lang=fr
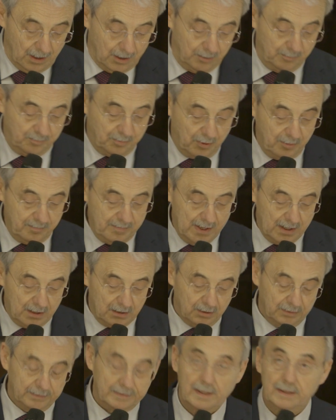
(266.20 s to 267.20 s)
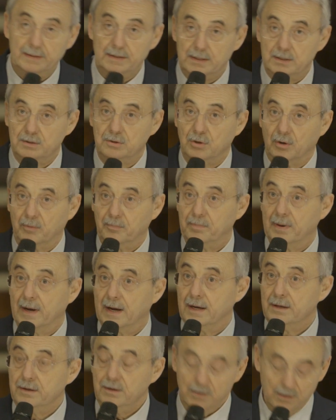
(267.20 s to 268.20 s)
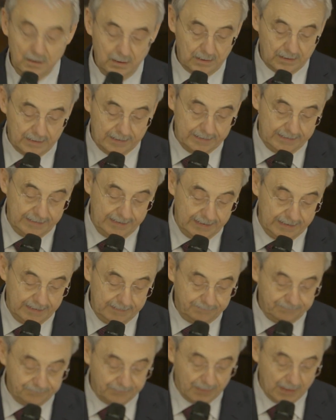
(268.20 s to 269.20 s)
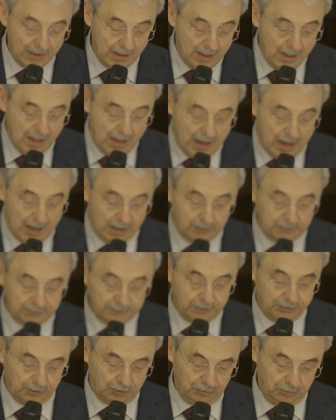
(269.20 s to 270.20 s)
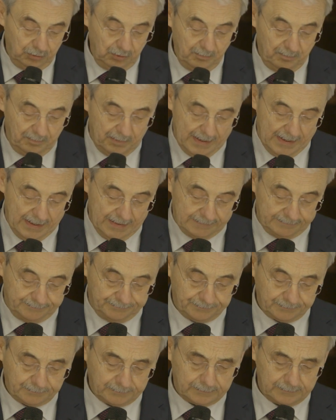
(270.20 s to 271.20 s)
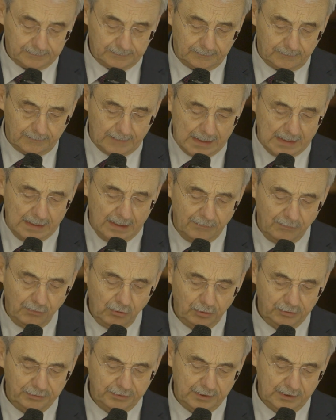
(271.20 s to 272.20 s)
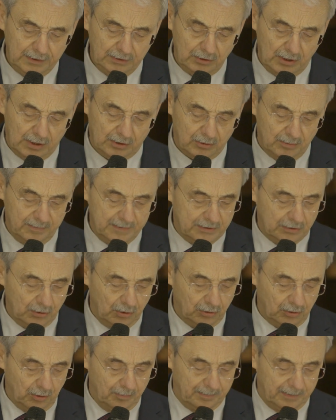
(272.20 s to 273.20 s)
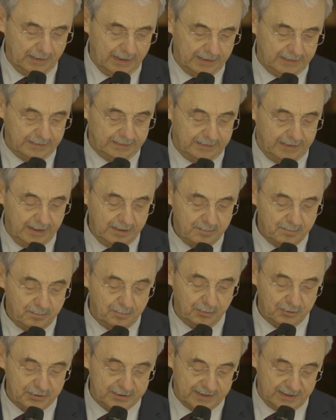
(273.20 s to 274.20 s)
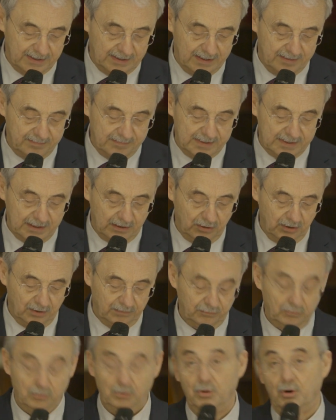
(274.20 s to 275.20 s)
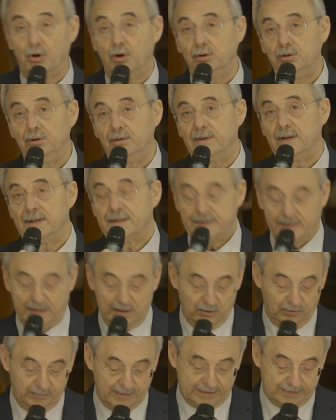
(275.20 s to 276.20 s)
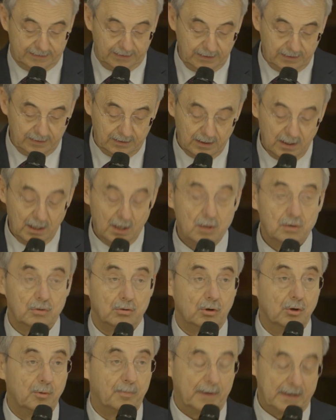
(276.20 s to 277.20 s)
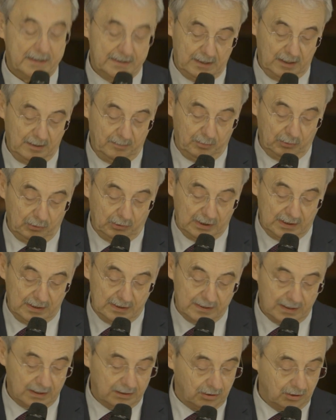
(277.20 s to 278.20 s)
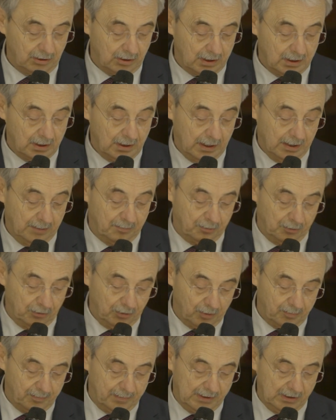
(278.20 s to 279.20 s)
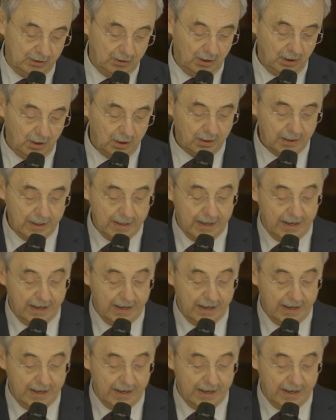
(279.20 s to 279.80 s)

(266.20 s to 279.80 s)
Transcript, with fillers: Une première contradiction par ailleurs naît entre d'une part la volonté de la Commission européenne d'imposer la mise en œuvre d'une redevance kilométrique sur le principe utilisateur et pollueur-payeur,